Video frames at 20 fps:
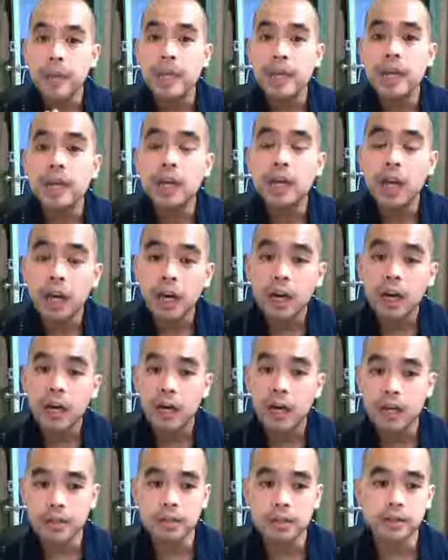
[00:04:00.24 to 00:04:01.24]
mấy cái
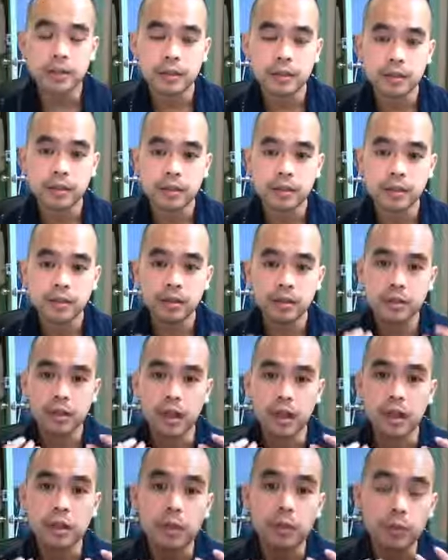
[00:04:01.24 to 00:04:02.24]
cơ
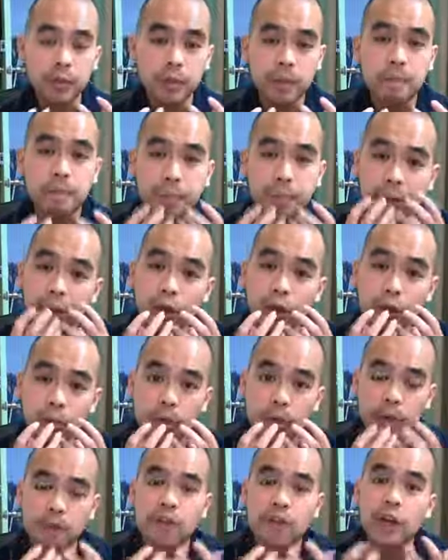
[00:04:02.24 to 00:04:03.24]
ở trong cái miệng của
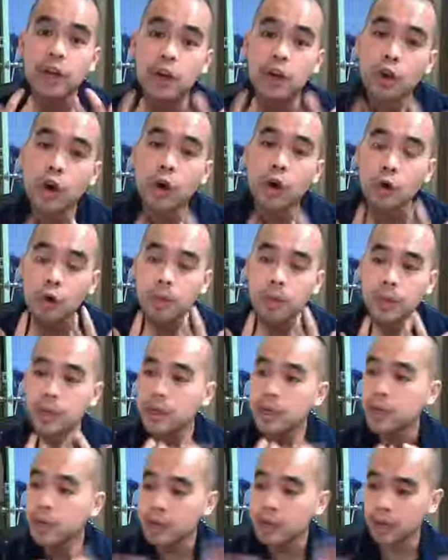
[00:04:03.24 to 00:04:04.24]
mình và cái cổ của mình
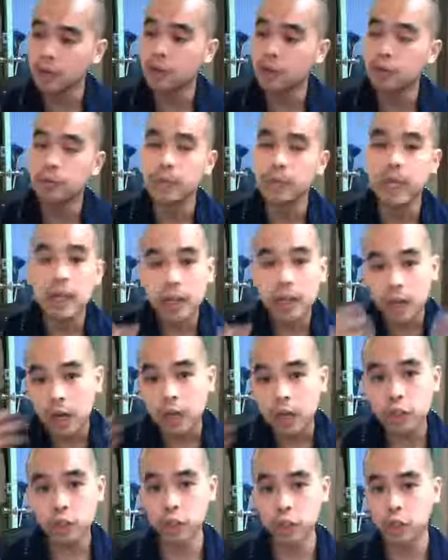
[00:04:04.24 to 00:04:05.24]
nó y hệt như mấy cái
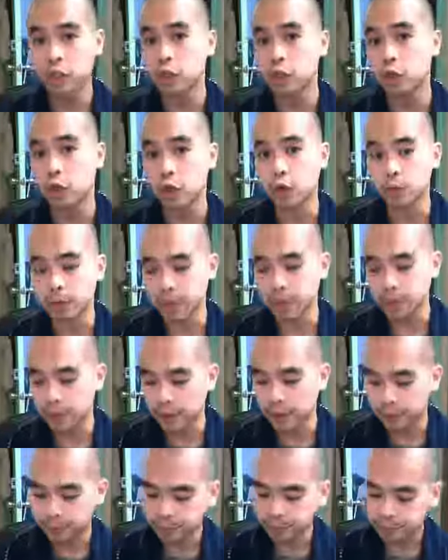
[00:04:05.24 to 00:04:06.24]
cơ trong cái người của mình
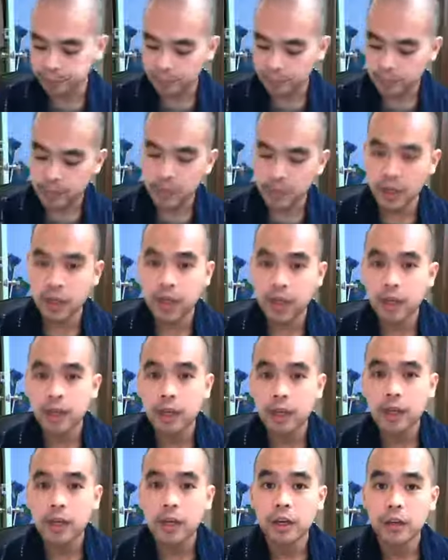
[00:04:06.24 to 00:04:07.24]
thôi
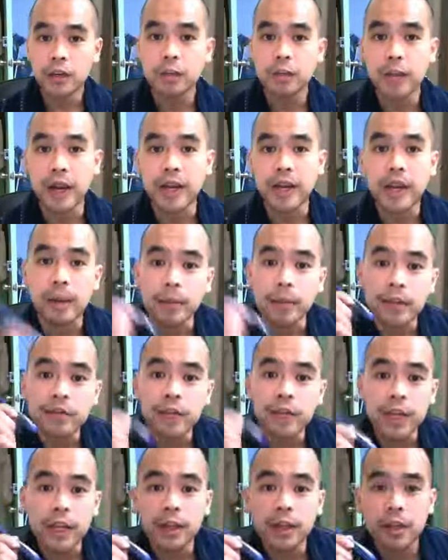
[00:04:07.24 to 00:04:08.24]
như bạn cầm cái
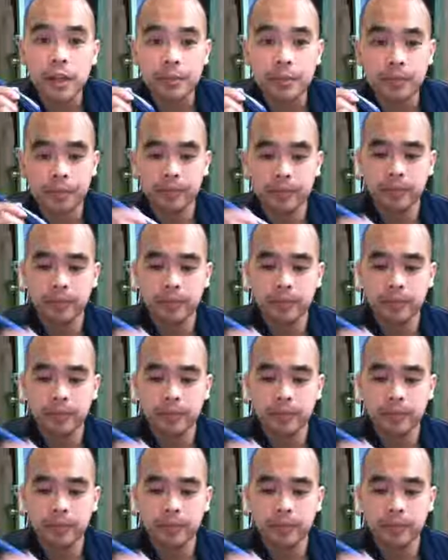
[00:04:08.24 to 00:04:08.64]
viết lên